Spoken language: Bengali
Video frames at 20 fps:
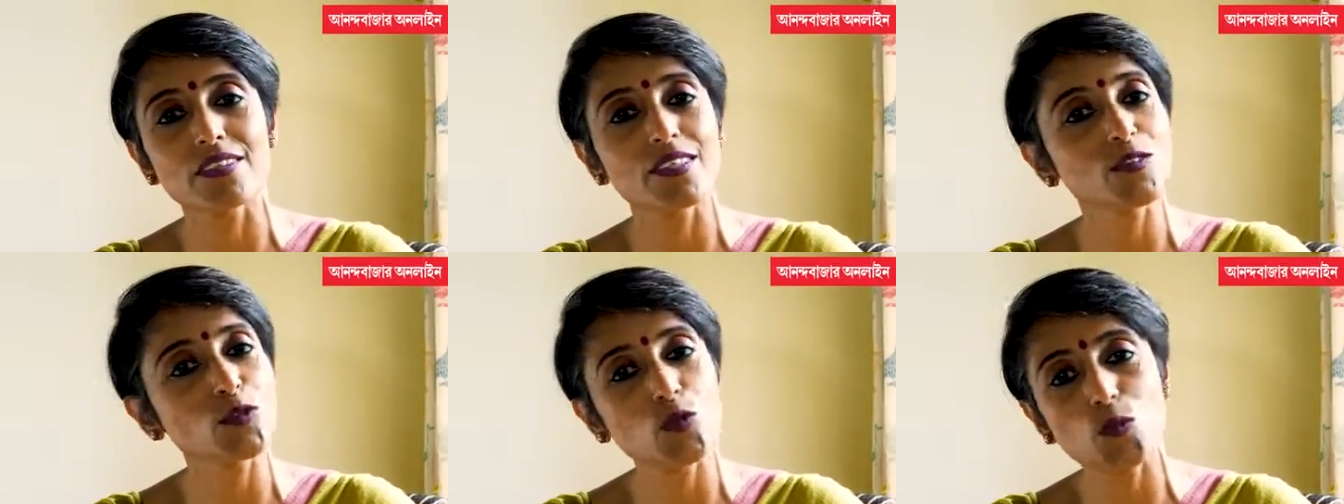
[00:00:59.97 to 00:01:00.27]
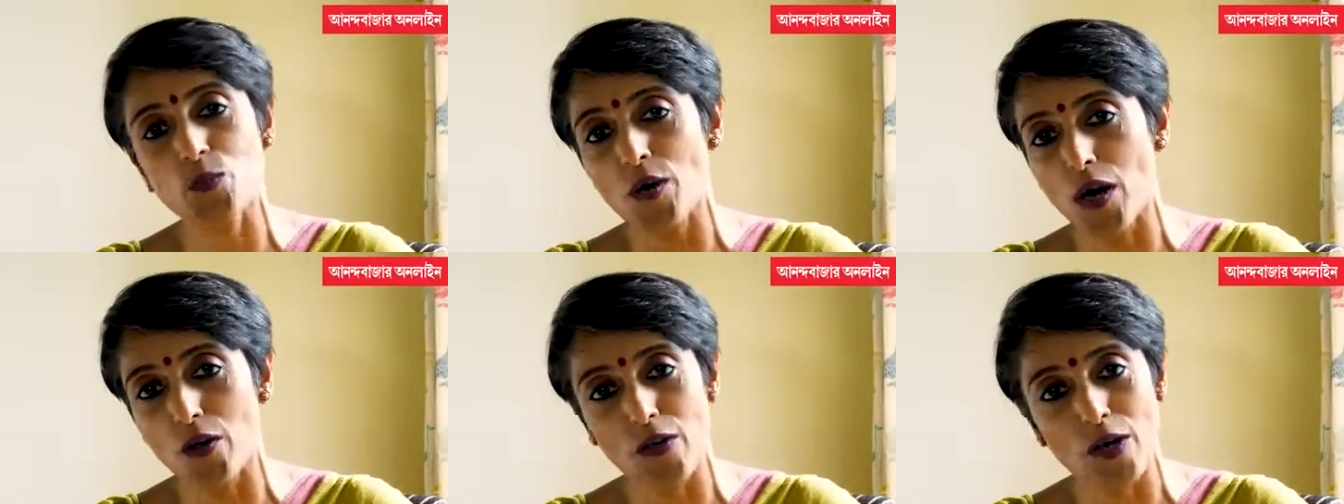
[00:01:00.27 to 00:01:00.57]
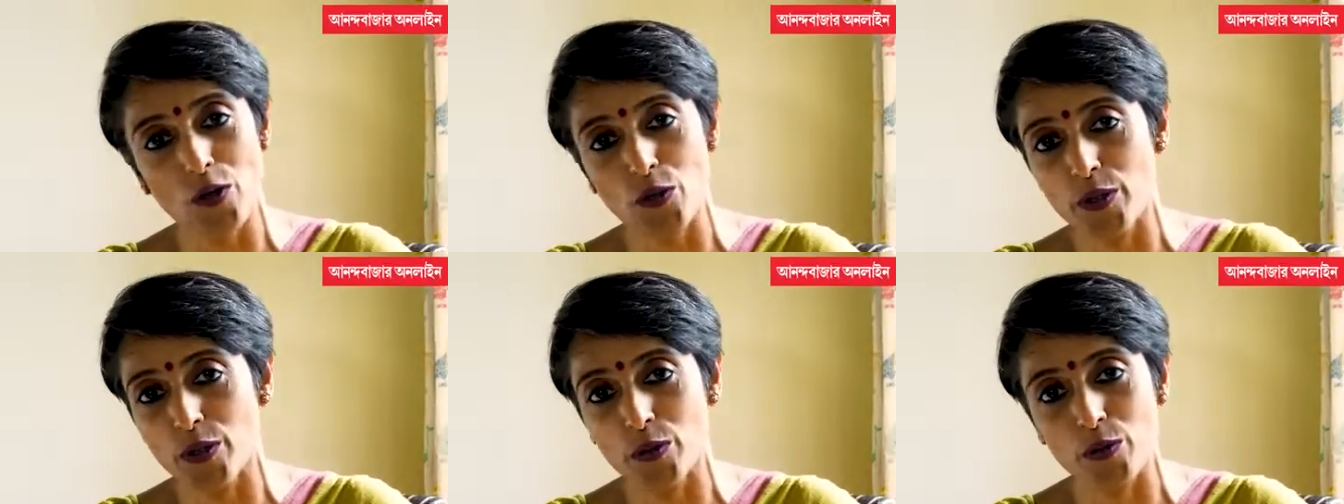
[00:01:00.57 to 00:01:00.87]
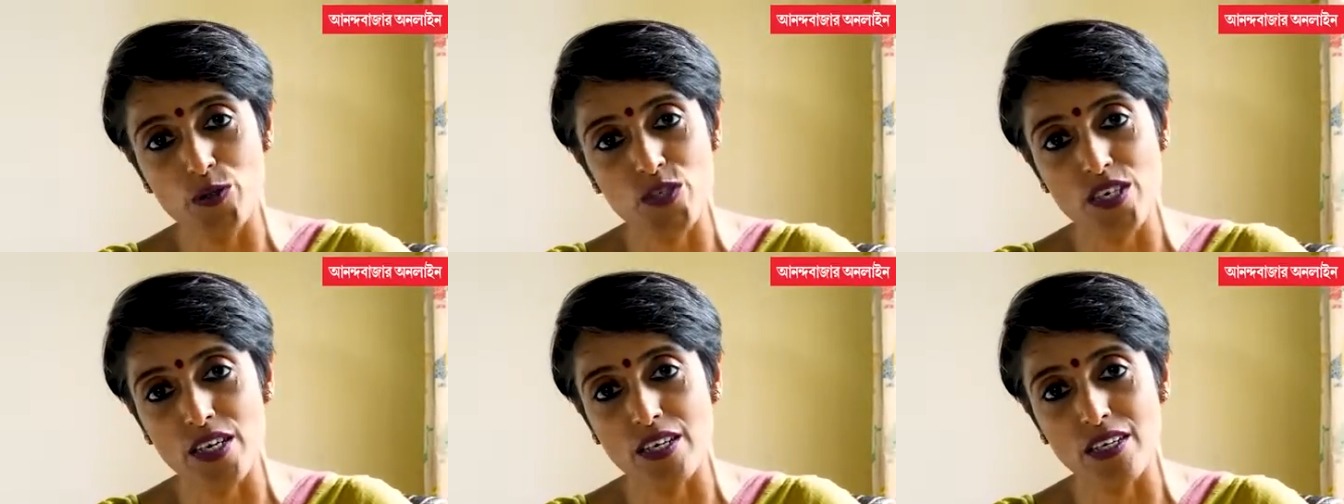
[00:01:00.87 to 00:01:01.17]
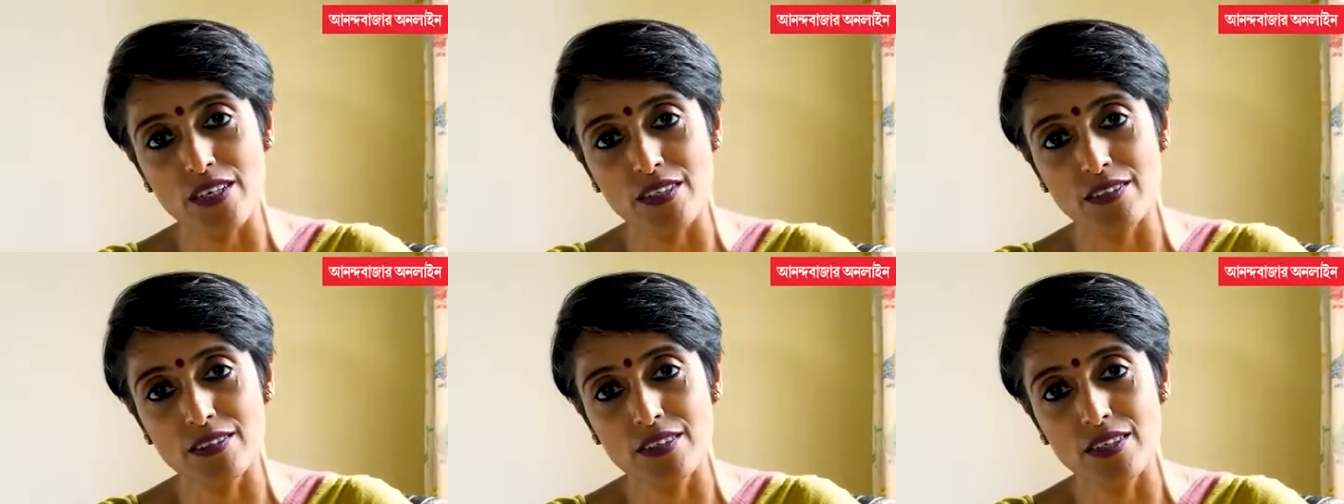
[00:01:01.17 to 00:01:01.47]
কিন্তু পাওয়া হয়ে ওঠে
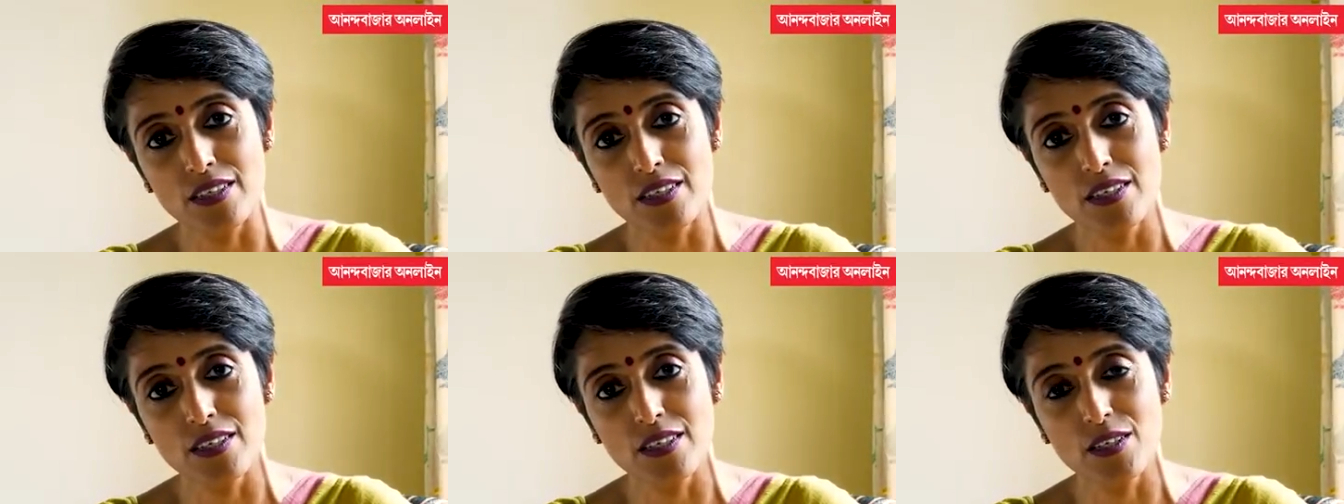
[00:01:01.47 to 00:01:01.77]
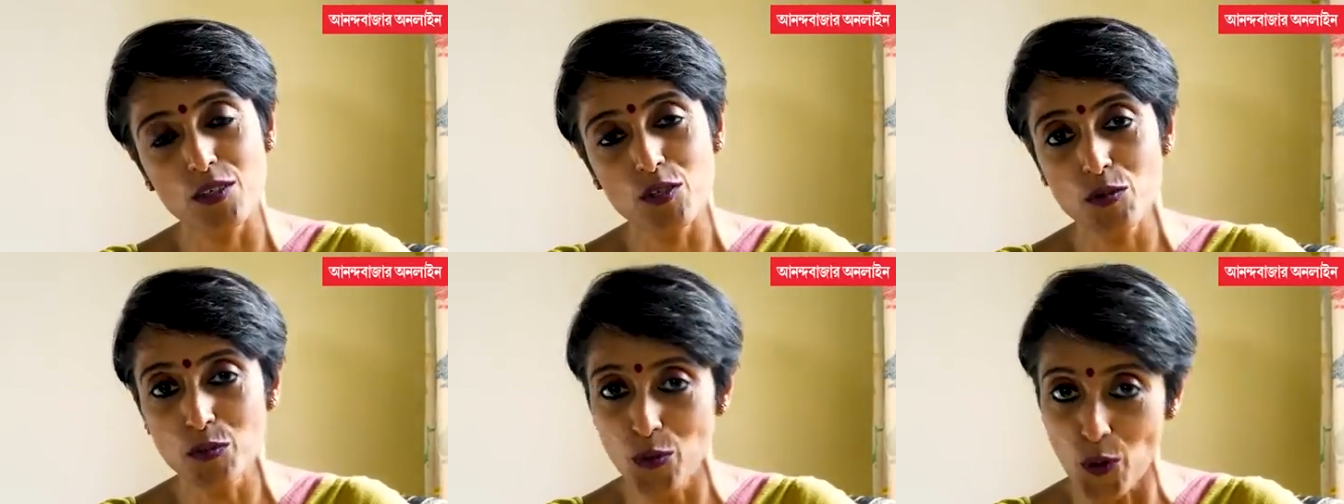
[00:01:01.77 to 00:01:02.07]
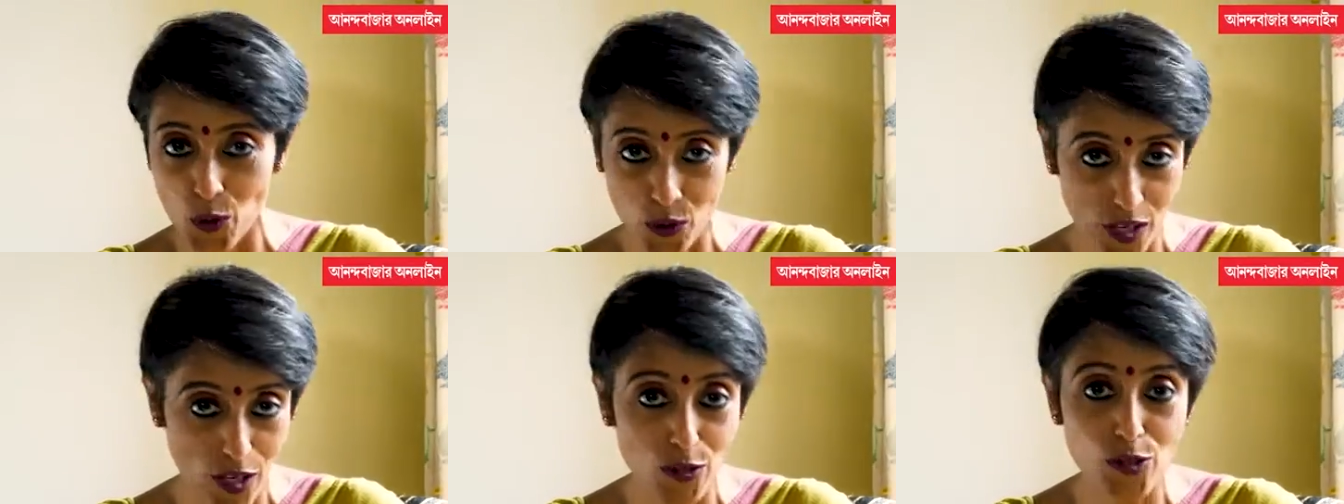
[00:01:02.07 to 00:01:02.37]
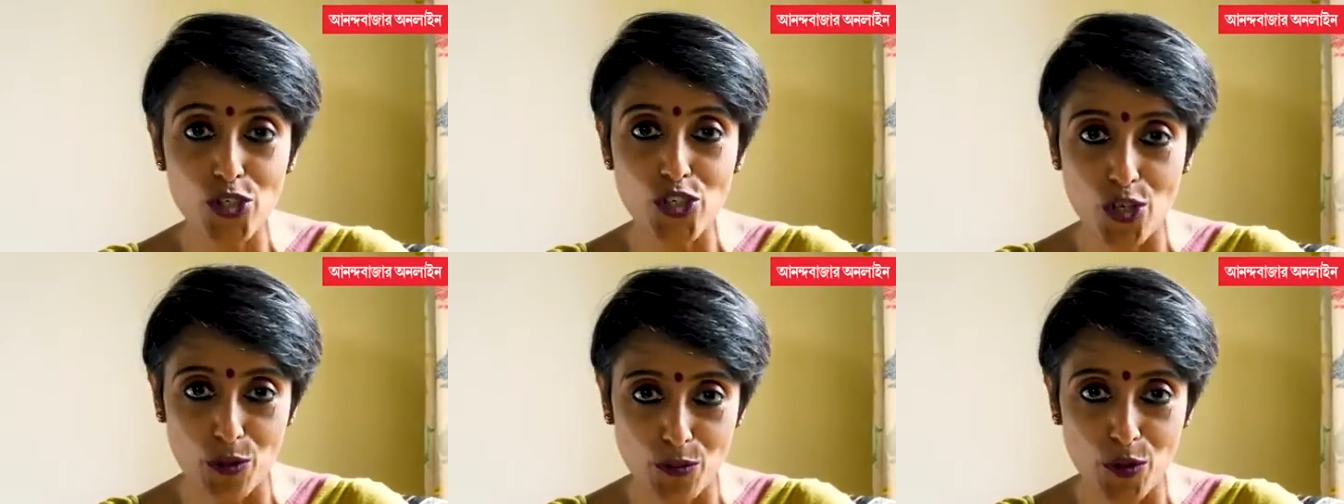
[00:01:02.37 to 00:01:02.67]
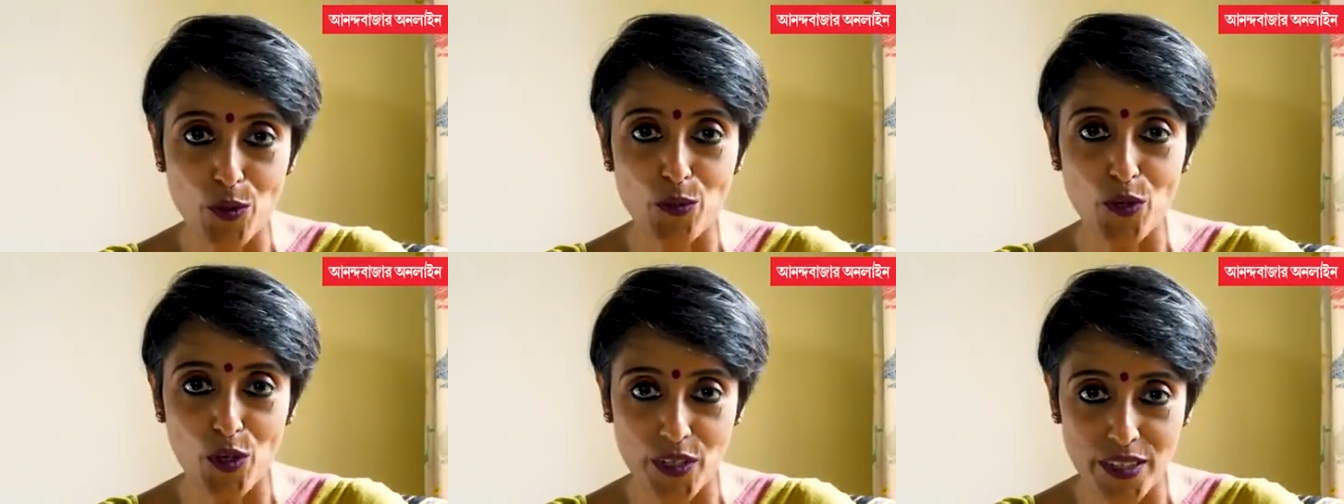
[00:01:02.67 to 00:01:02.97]
না ভোলাও
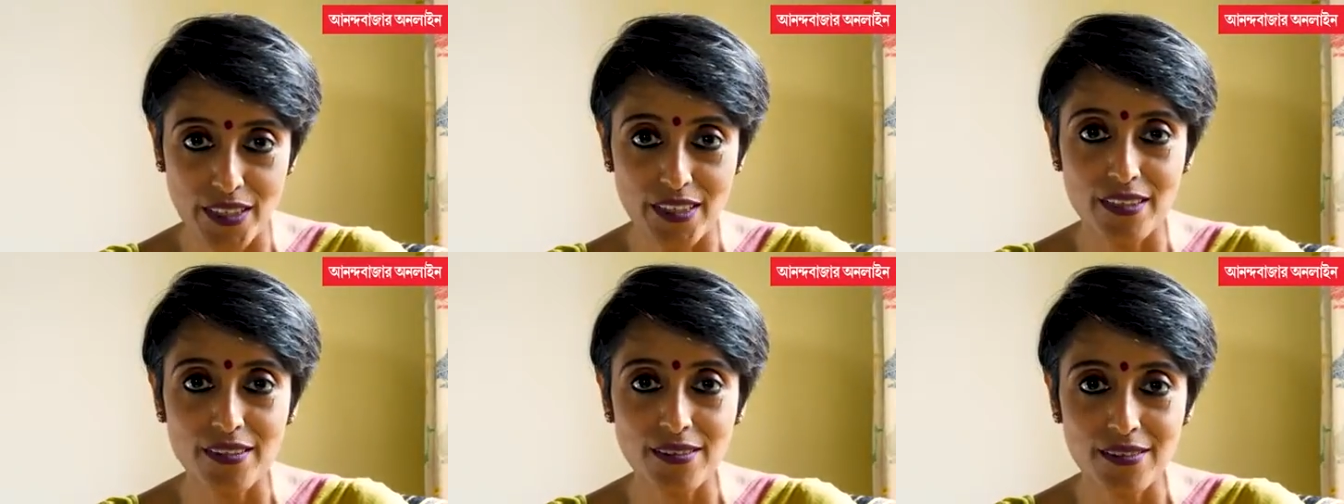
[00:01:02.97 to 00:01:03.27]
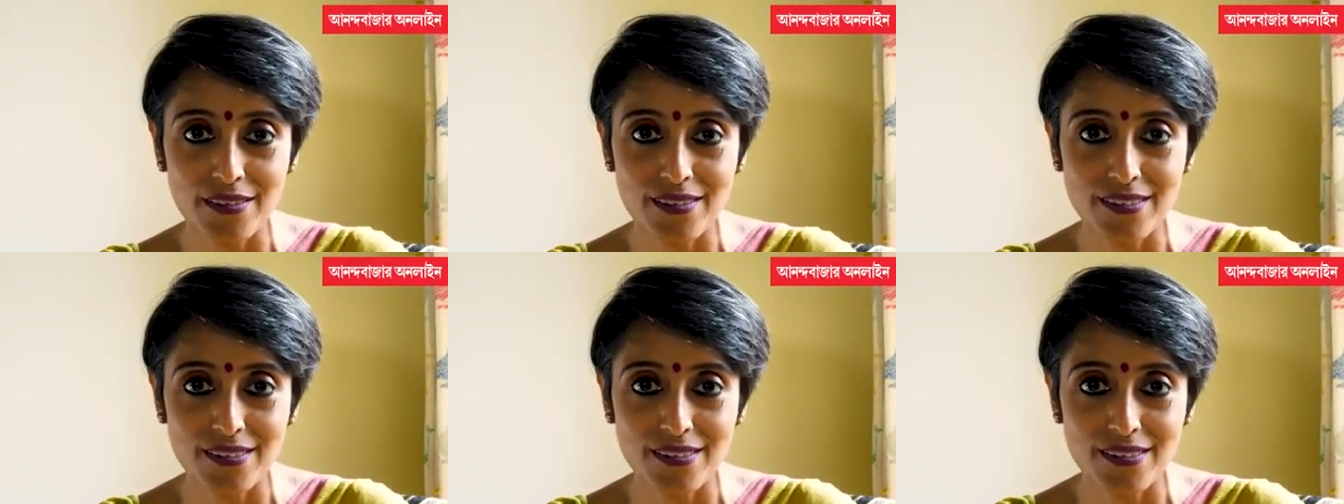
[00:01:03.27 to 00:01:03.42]
সম্ভব হয় না